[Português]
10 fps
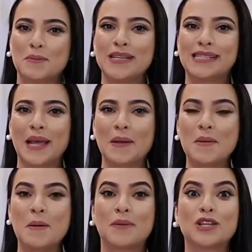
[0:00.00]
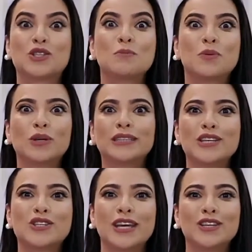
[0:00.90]
Pois é, para te
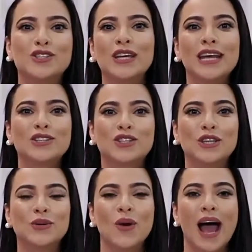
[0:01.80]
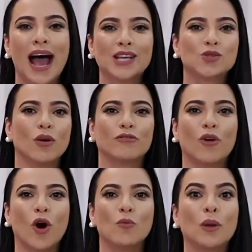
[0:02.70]
proteger direitinho, a sua
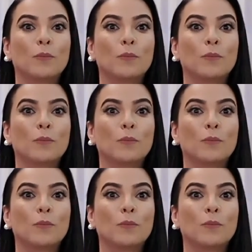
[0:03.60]
fórmula